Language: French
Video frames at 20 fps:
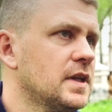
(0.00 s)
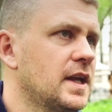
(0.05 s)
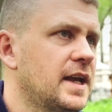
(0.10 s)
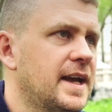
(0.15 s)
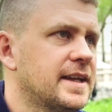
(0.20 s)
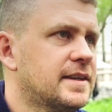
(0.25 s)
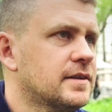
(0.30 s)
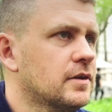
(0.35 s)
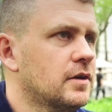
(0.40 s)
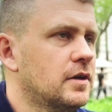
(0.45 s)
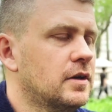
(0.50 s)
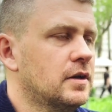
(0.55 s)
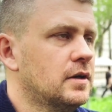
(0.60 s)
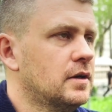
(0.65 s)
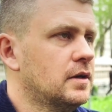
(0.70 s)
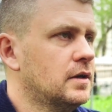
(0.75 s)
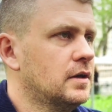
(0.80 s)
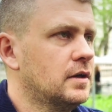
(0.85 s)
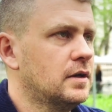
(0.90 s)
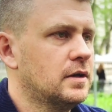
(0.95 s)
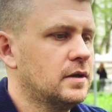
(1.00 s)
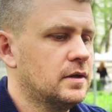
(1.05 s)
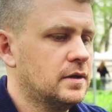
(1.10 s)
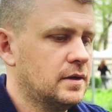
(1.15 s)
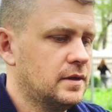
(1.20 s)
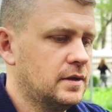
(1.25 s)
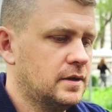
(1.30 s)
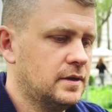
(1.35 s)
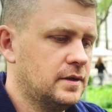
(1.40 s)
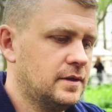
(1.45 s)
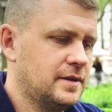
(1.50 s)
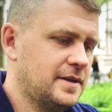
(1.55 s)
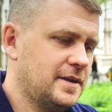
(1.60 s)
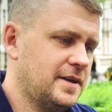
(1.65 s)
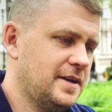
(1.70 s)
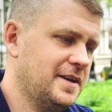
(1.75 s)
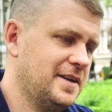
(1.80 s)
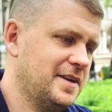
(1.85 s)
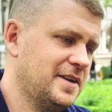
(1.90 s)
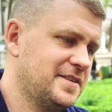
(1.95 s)
Être euh,
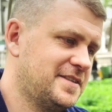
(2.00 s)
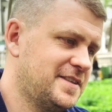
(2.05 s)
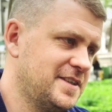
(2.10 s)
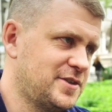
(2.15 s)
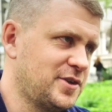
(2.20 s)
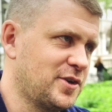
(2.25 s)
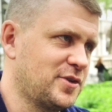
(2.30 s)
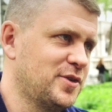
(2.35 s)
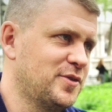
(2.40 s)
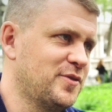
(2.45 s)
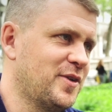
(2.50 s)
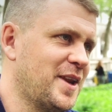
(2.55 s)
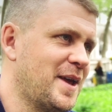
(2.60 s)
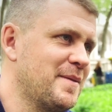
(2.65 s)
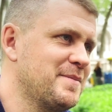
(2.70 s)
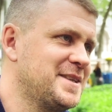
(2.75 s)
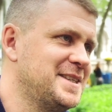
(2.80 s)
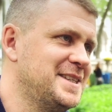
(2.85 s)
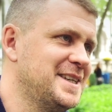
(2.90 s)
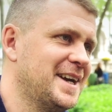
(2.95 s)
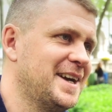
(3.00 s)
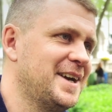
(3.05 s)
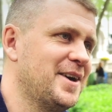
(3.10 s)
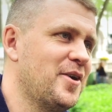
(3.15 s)
c'est Jean-Claude qui dirait